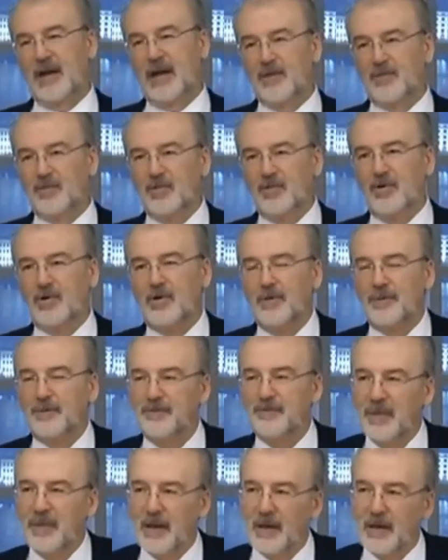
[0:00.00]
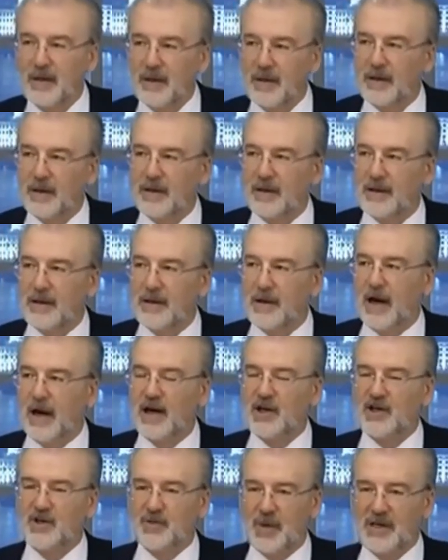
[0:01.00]
bu e,
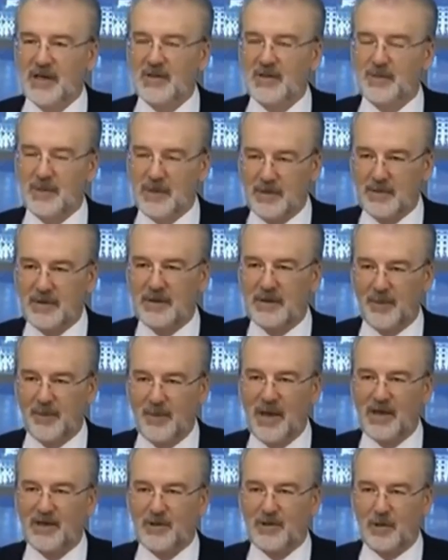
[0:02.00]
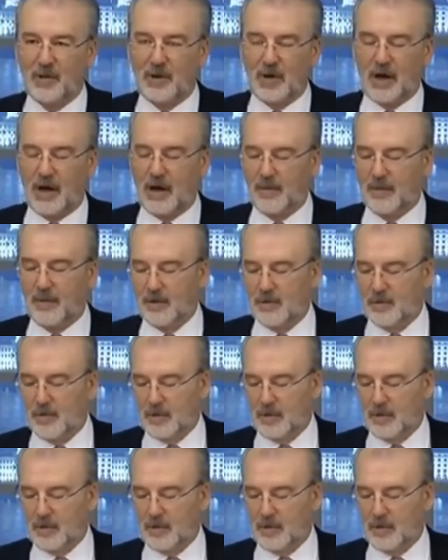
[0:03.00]
açmaz birbirini besliyor galiba Türkiye'de.